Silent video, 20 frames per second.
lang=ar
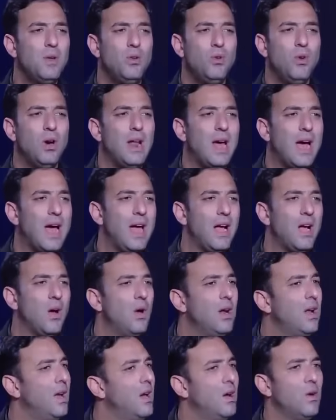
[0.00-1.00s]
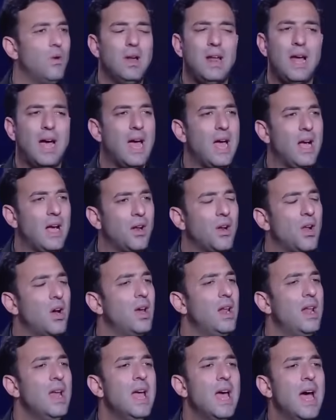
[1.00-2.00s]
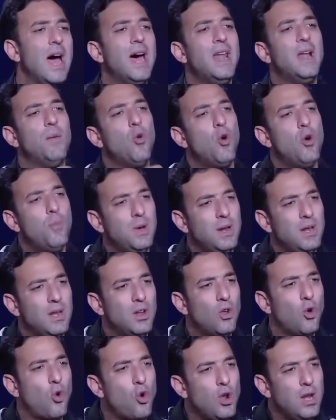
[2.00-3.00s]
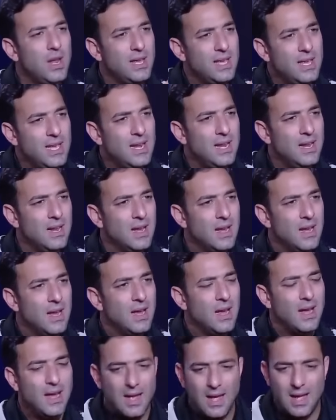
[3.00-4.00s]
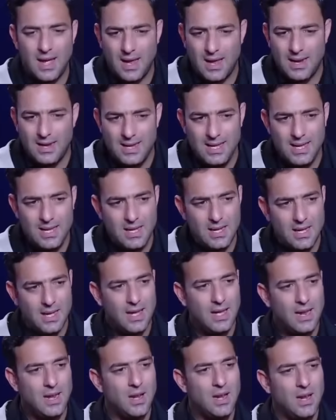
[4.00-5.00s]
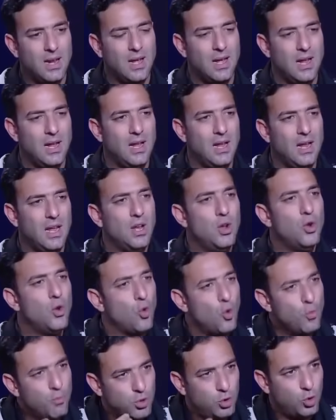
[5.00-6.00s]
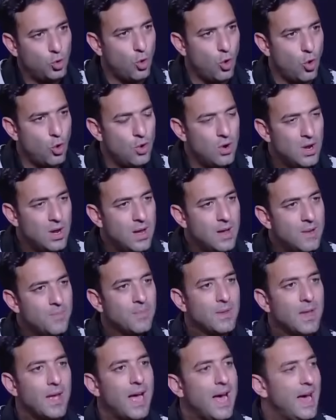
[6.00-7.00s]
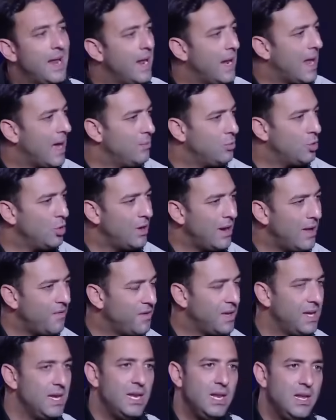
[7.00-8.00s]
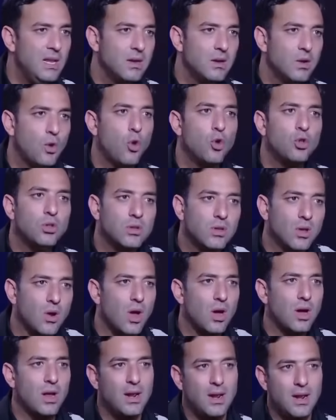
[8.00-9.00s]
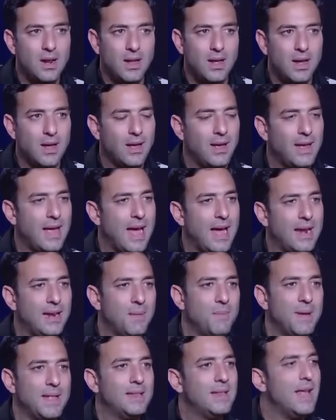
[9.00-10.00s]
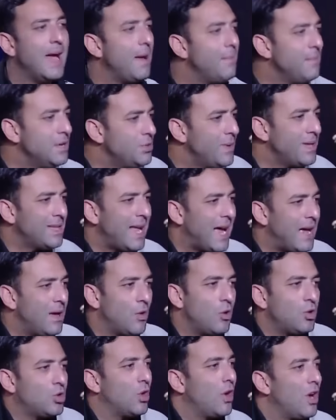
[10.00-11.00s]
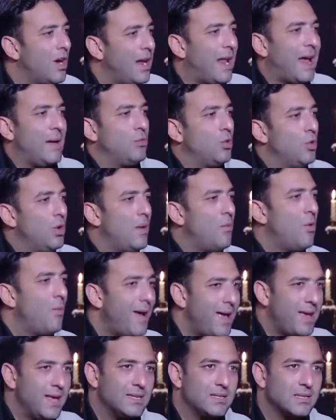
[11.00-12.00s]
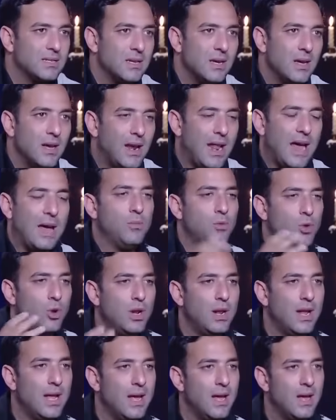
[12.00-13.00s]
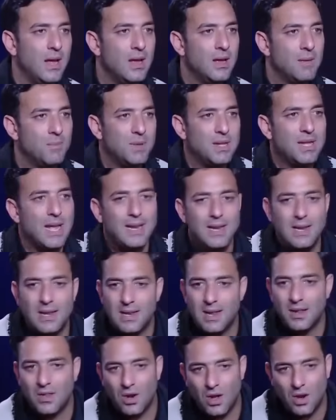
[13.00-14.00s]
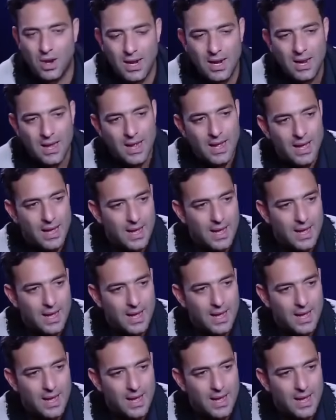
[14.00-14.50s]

منه ولا حاجه ولا ولا حاجه الراجل انا مؤمن ان كل جيل آه ليه النجوم بتوعه انا الحمد لله في جيلي كنت راجل آه يعني بدع مش بدعي كنت راجل الحمد لله مميز الحمد لله بدليل ان انا راجل